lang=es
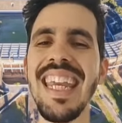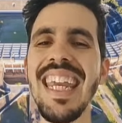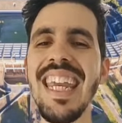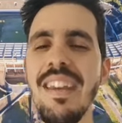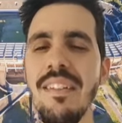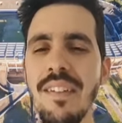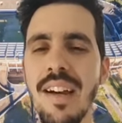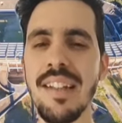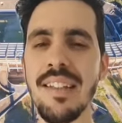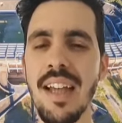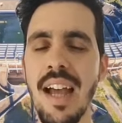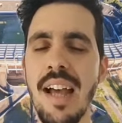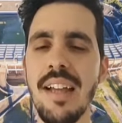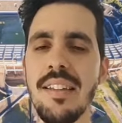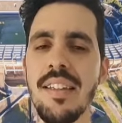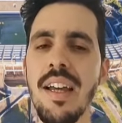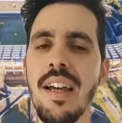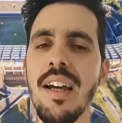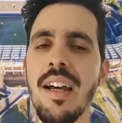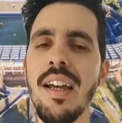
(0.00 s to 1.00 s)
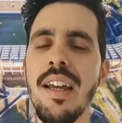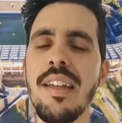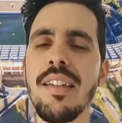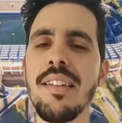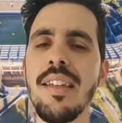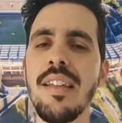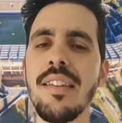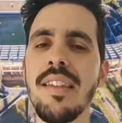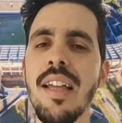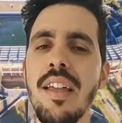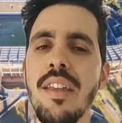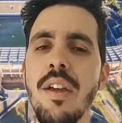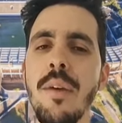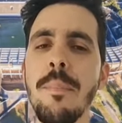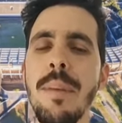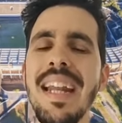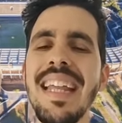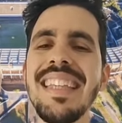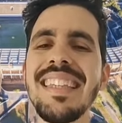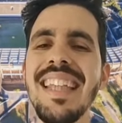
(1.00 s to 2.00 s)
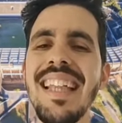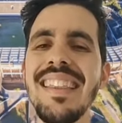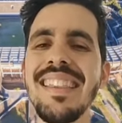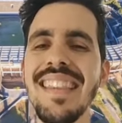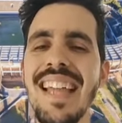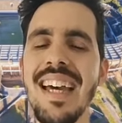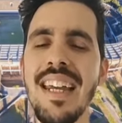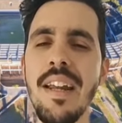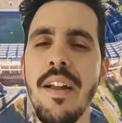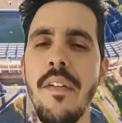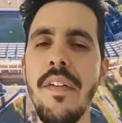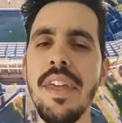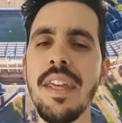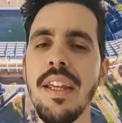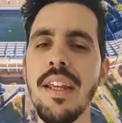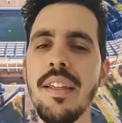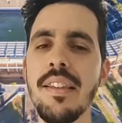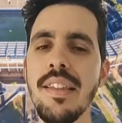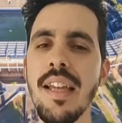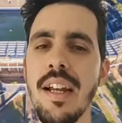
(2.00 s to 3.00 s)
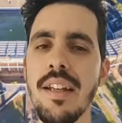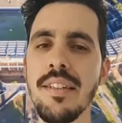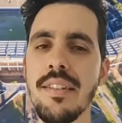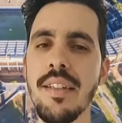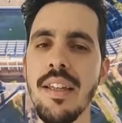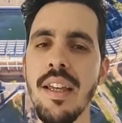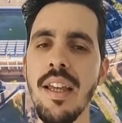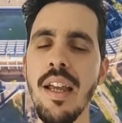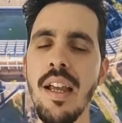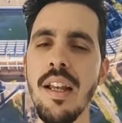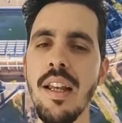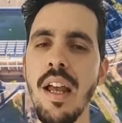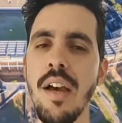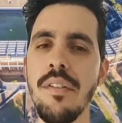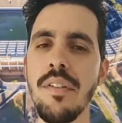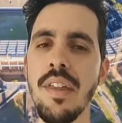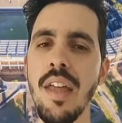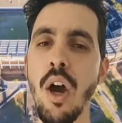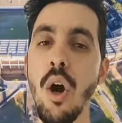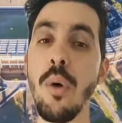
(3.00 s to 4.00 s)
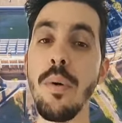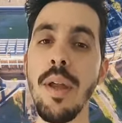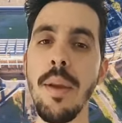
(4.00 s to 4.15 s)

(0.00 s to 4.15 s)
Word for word: iban hasta este estadio para intentar quitarse la vida.